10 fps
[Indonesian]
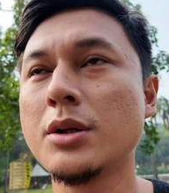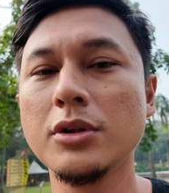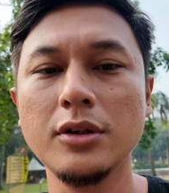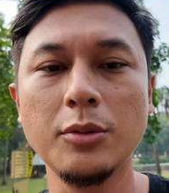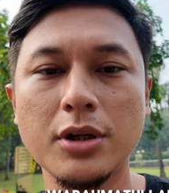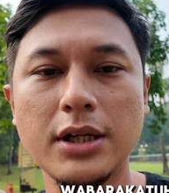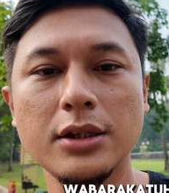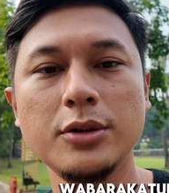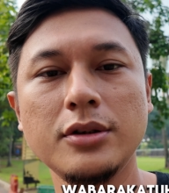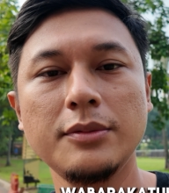warahmatullahi
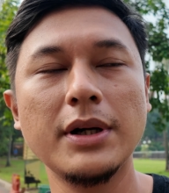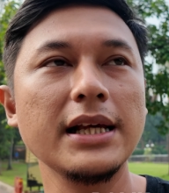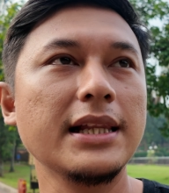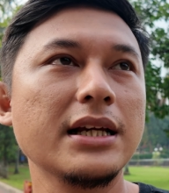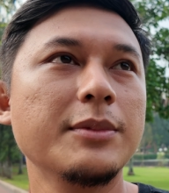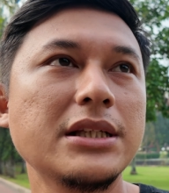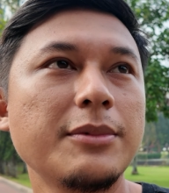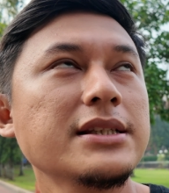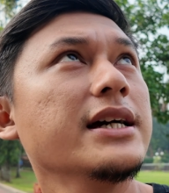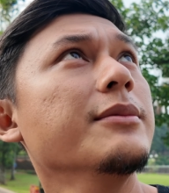wabarakatuh. Balik lagi
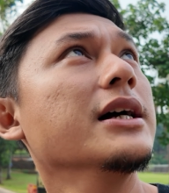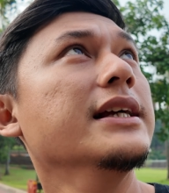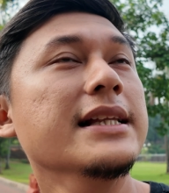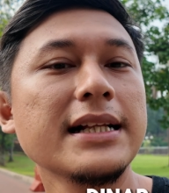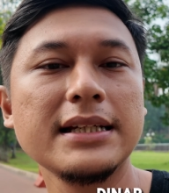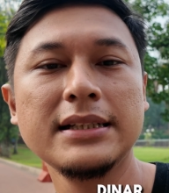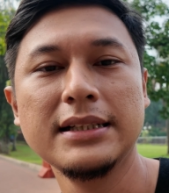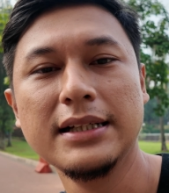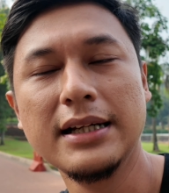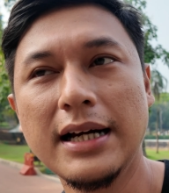bersama saya Bang Dinar.
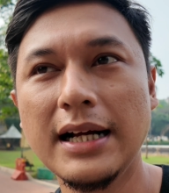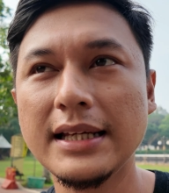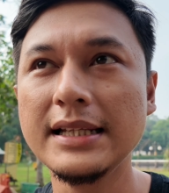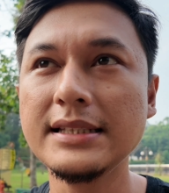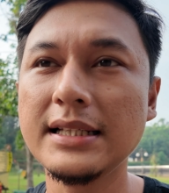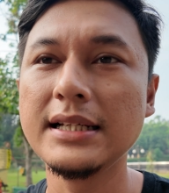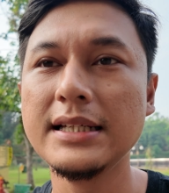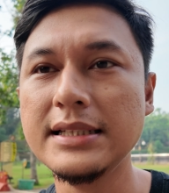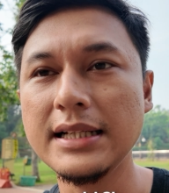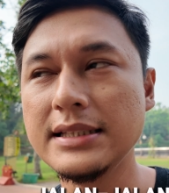Hari ini saya
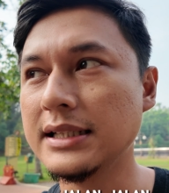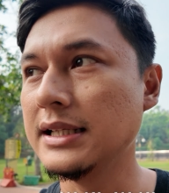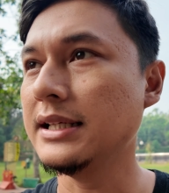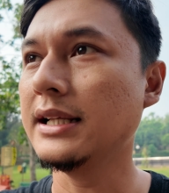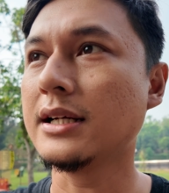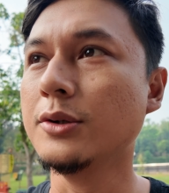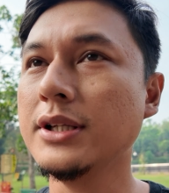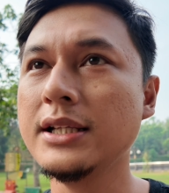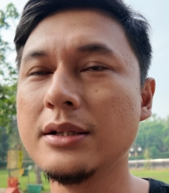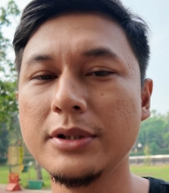lagi jalan-jalan di
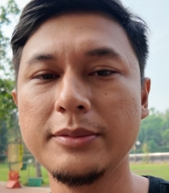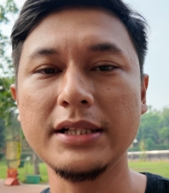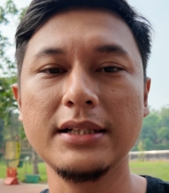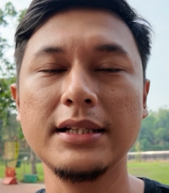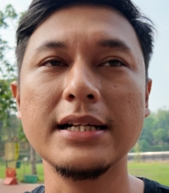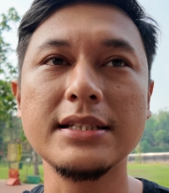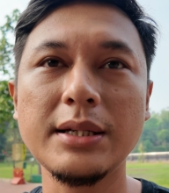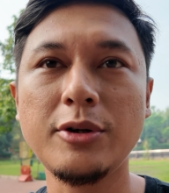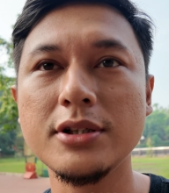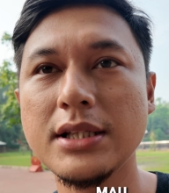Ragunan nih teman-teman. Dan
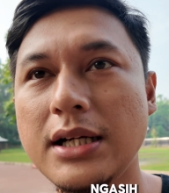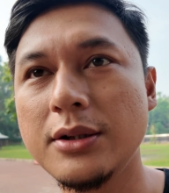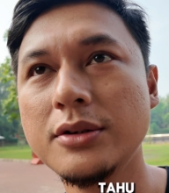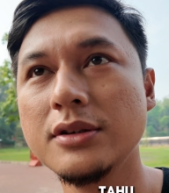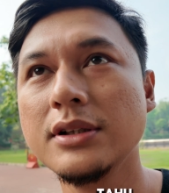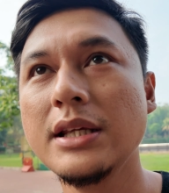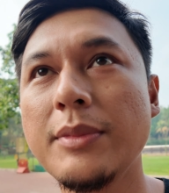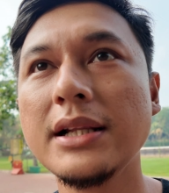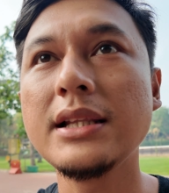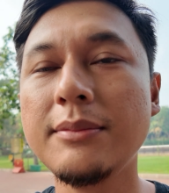saya mau ngasih tahu di
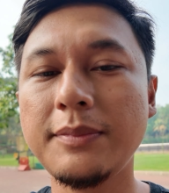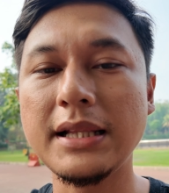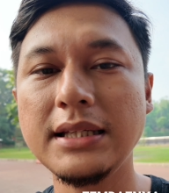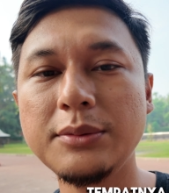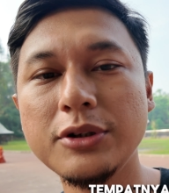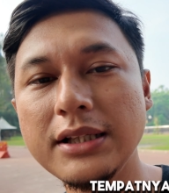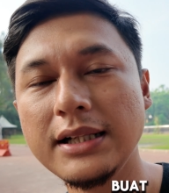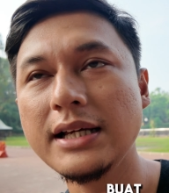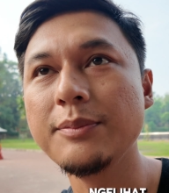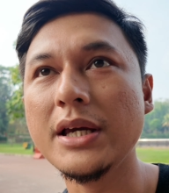mana tempatnya buat
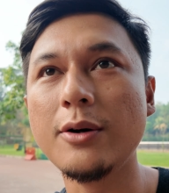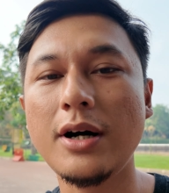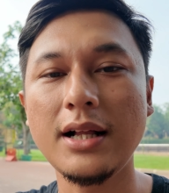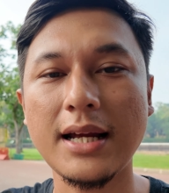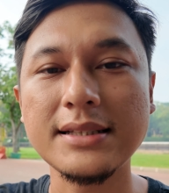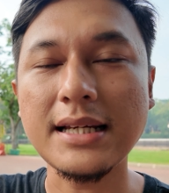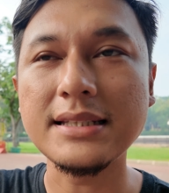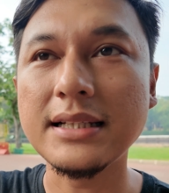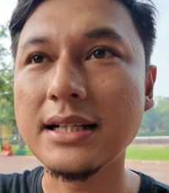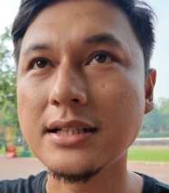ngelihat biawak
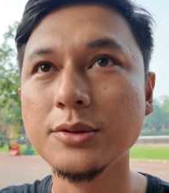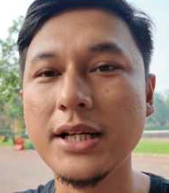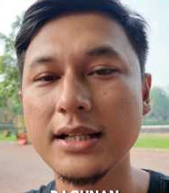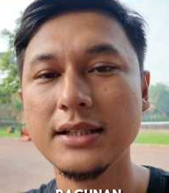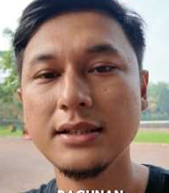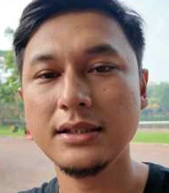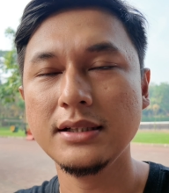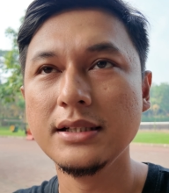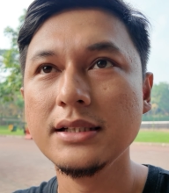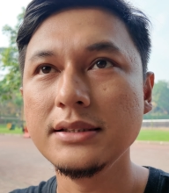raksasa di Ragunan.
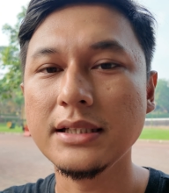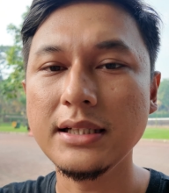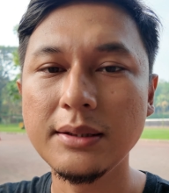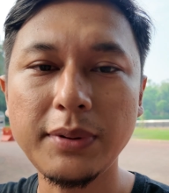Jadi